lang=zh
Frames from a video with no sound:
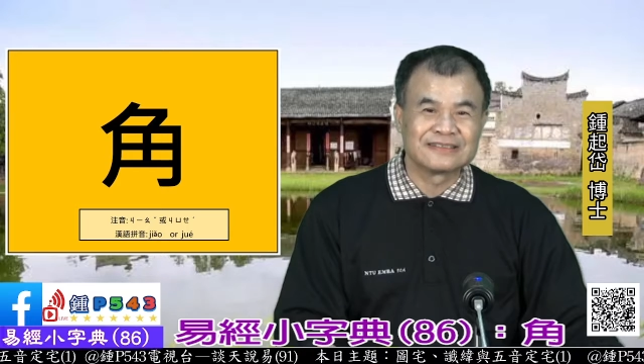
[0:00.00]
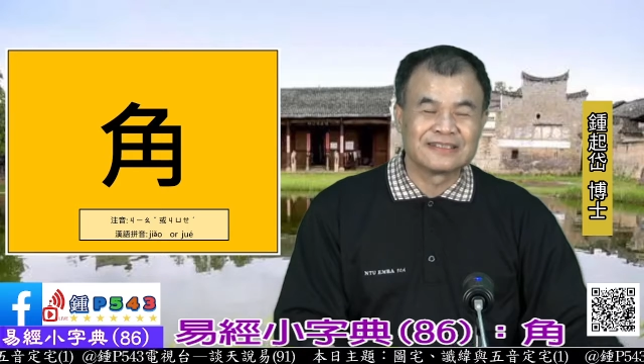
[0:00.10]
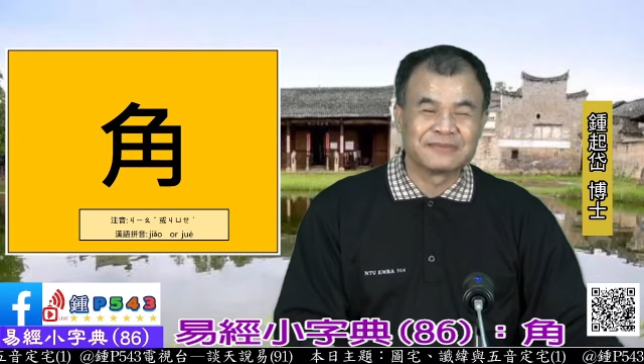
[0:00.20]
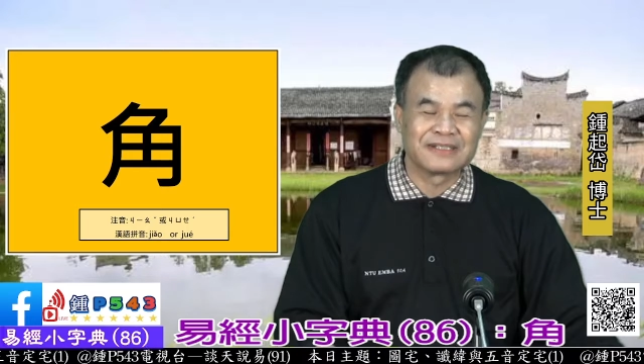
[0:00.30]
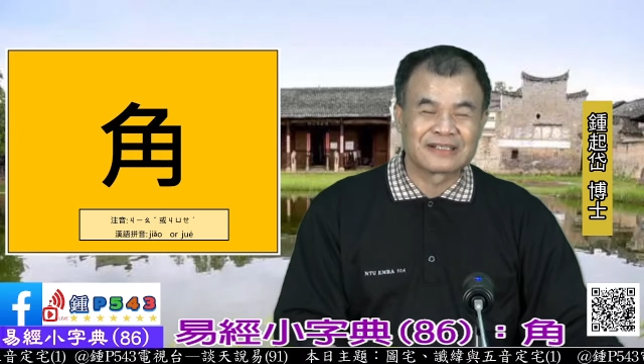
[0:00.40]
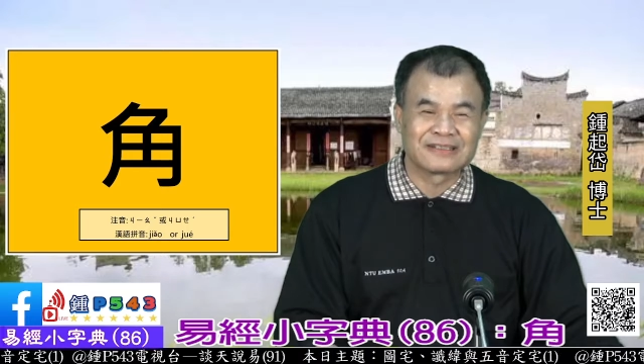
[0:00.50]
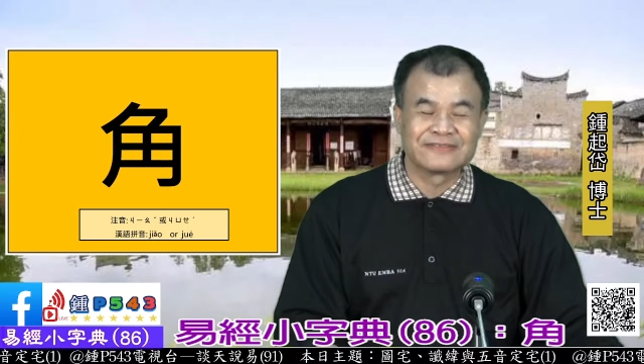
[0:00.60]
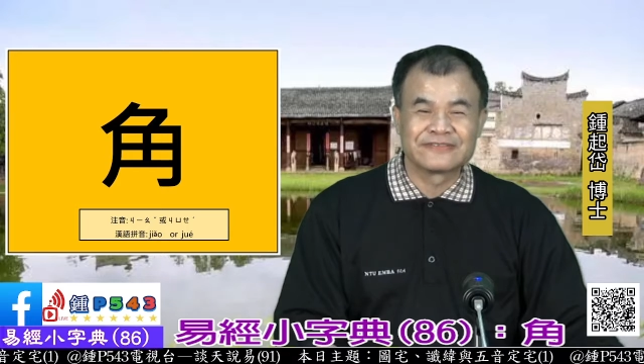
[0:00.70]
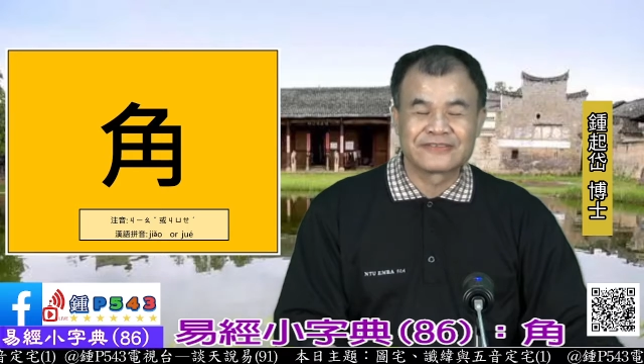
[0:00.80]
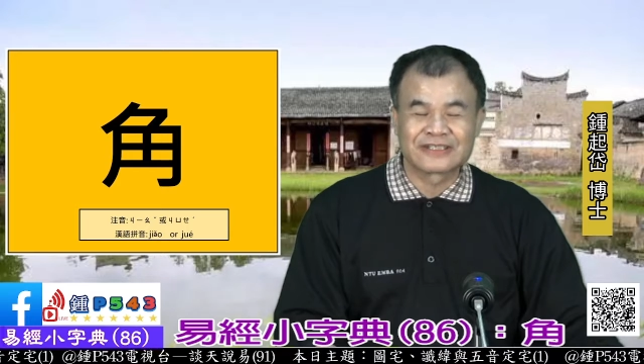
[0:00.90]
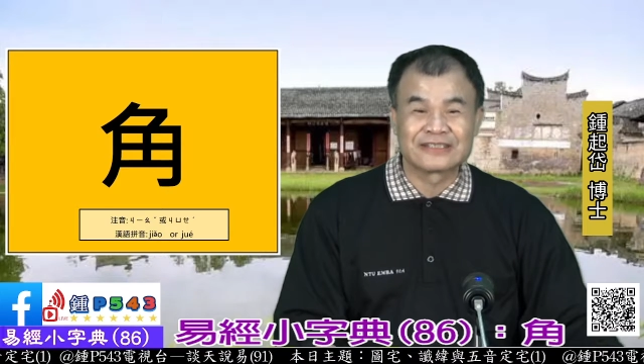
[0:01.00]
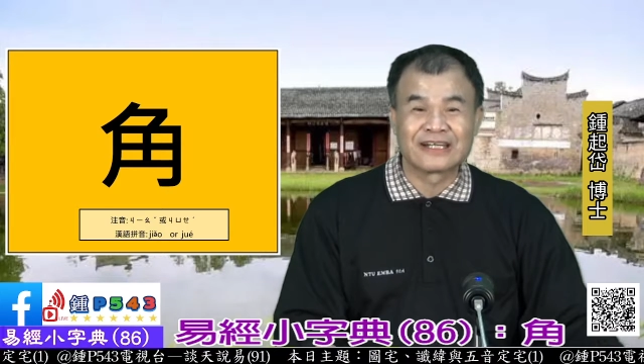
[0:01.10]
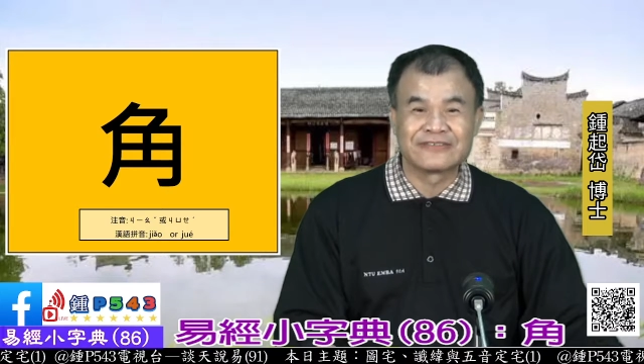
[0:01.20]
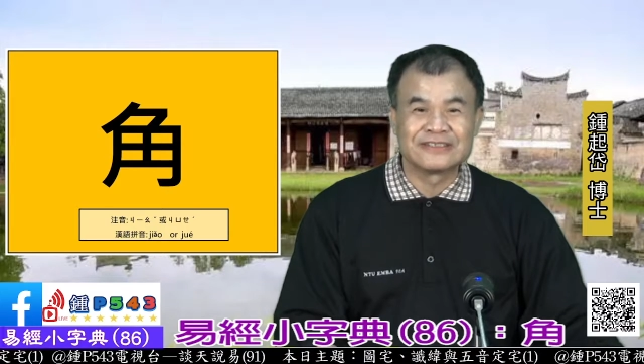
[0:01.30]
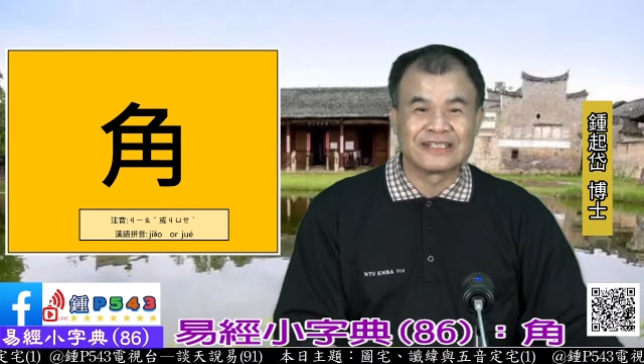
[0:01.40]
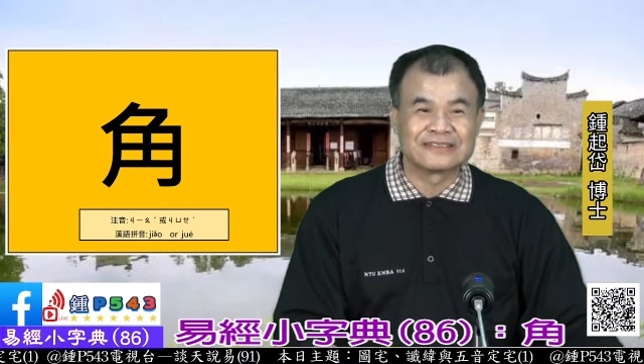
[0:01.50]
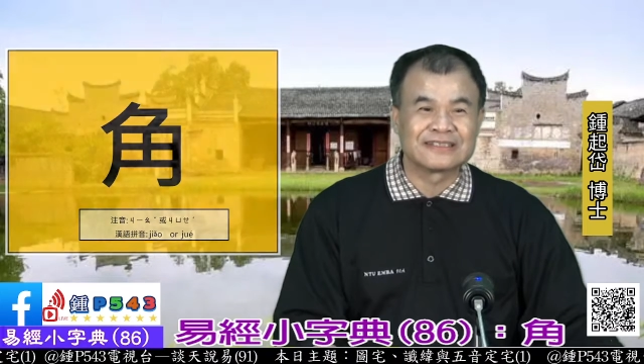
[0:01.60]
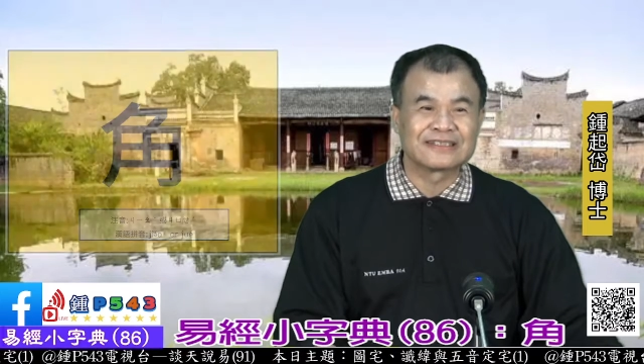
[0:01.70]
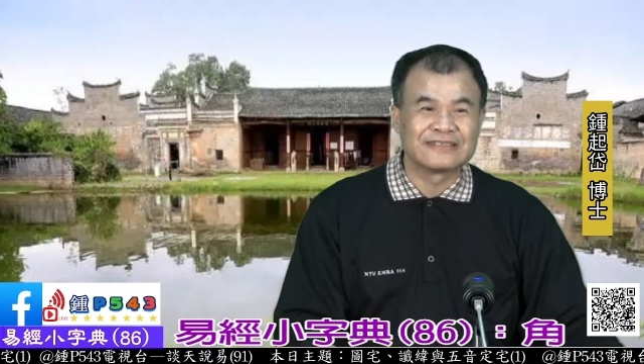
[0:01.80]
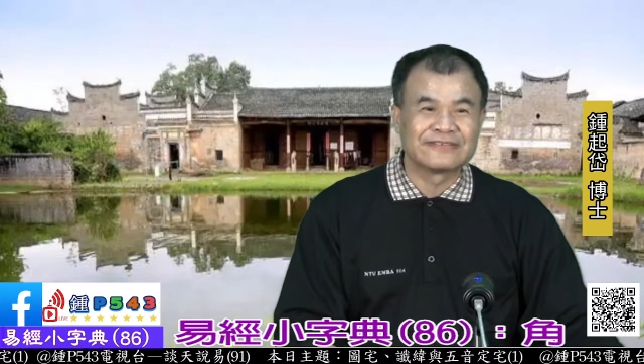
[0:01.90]
今天我们要跟跟大家分享
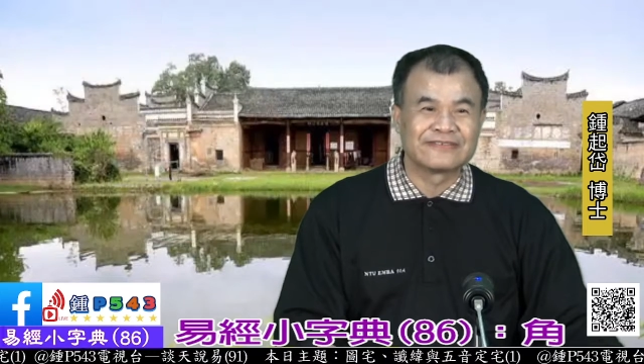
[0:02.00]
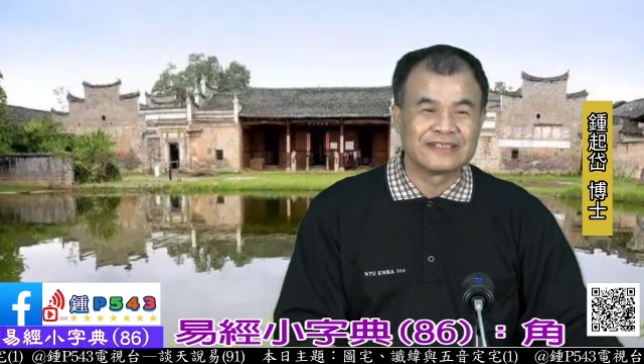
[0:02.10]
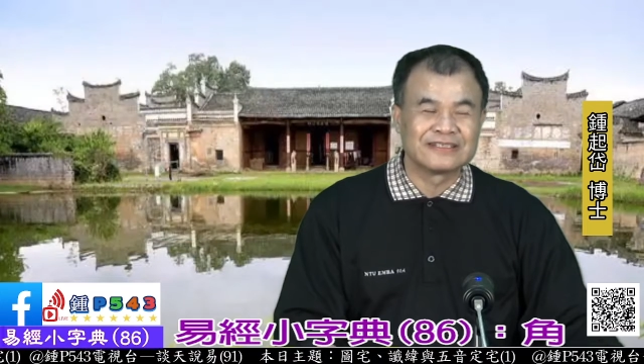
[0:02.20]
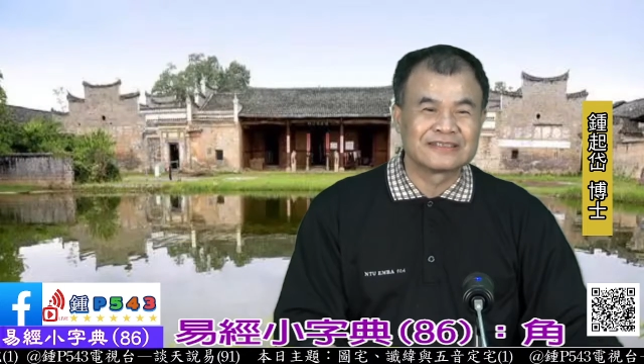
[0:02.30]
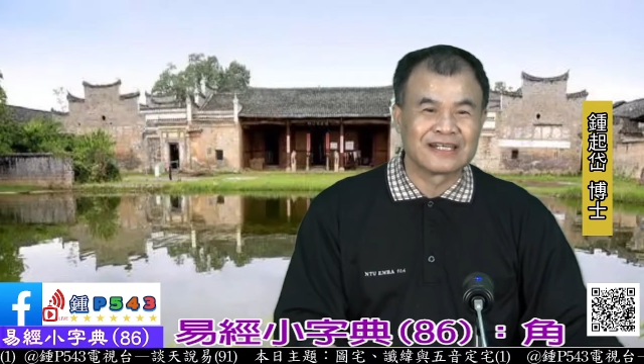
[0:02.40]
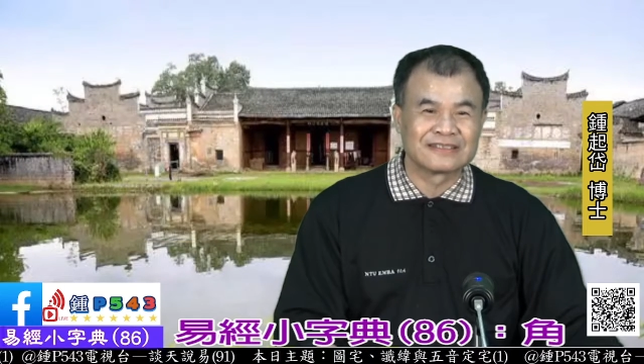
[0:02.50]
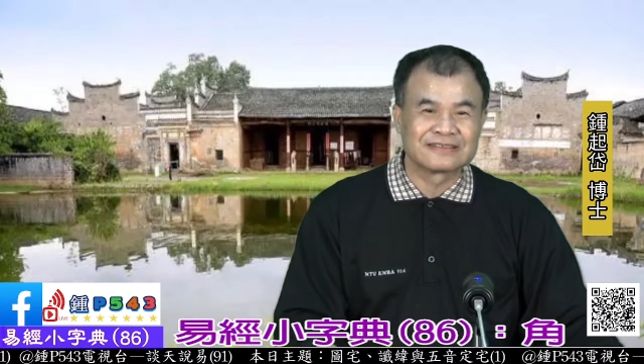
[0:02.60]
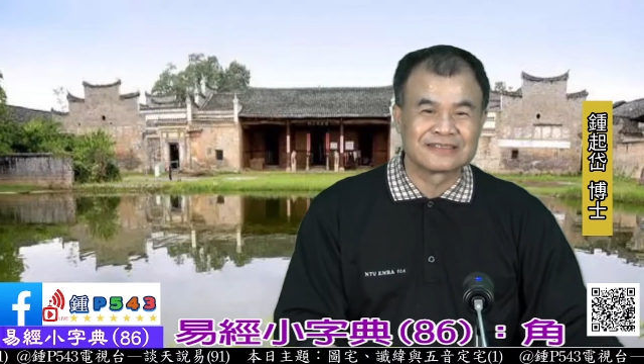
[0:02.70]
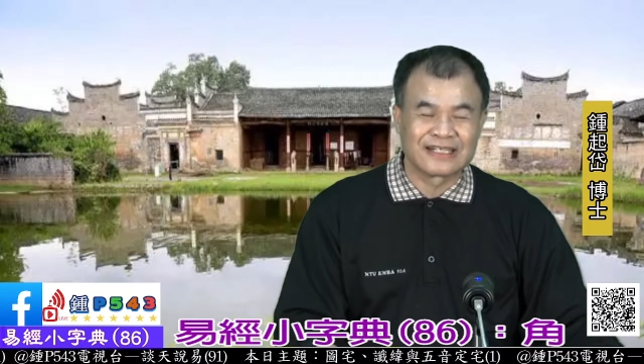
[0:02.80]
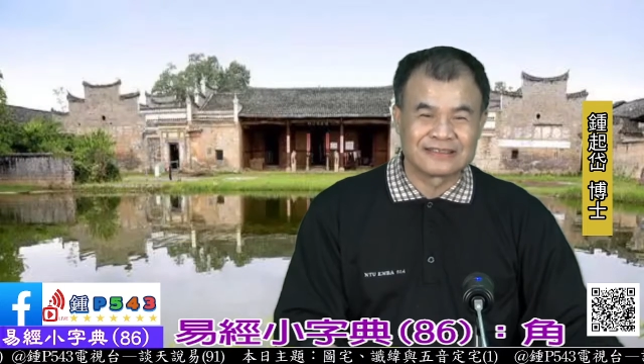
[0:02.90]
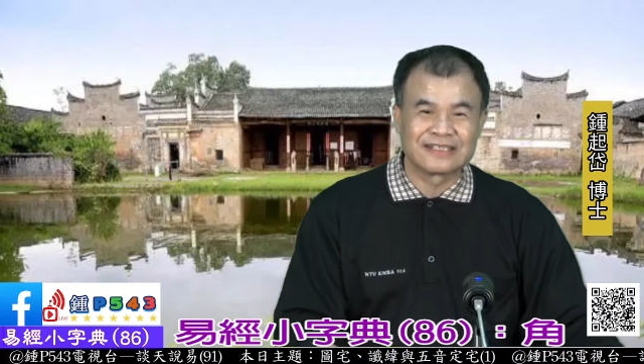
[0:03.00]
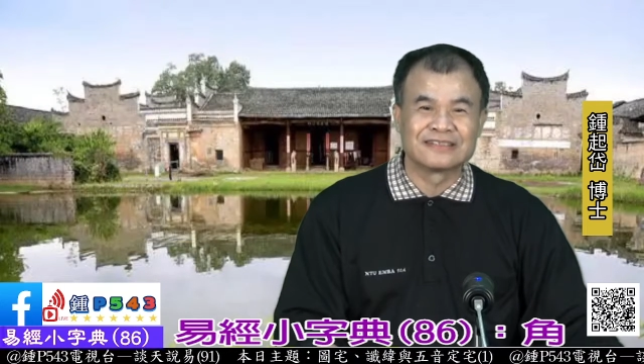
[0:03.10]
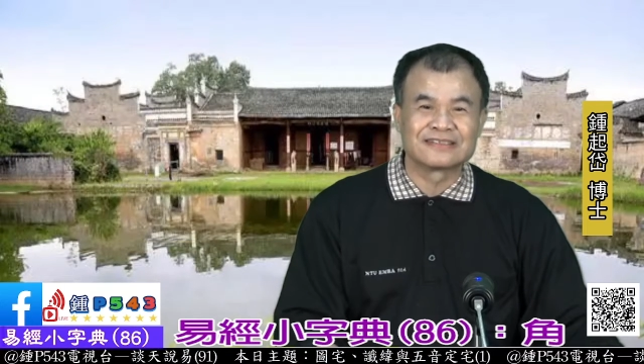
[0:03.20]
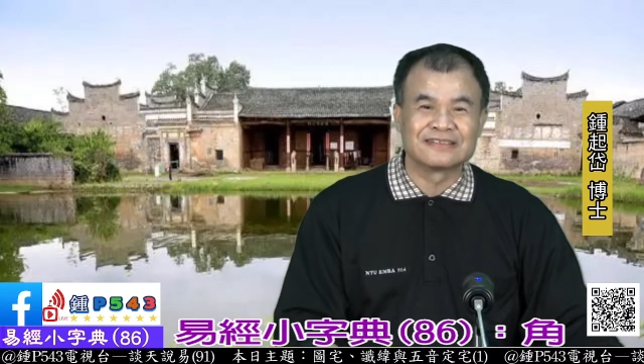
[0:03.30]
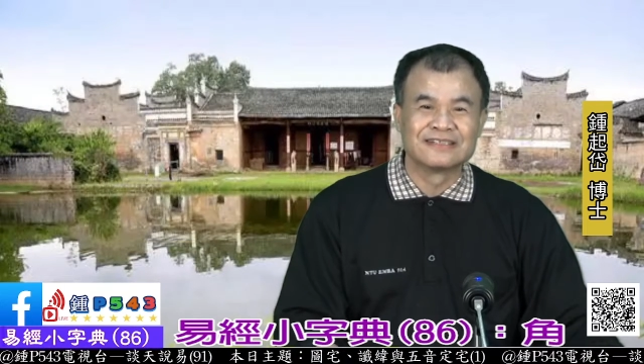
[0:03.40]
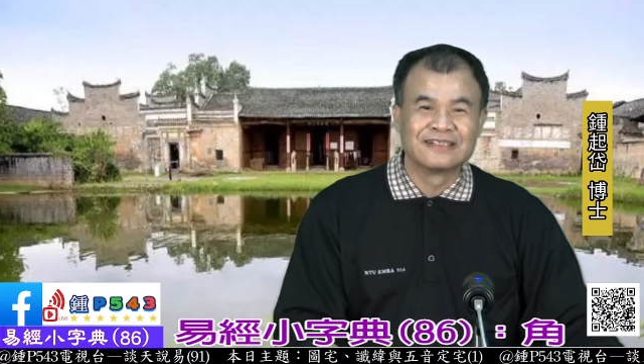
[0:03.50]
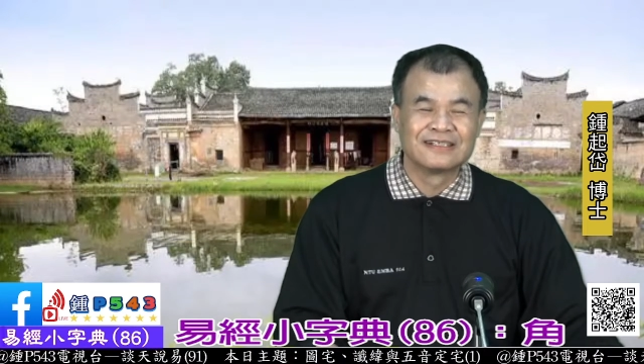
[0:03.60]
这个非常常见的字，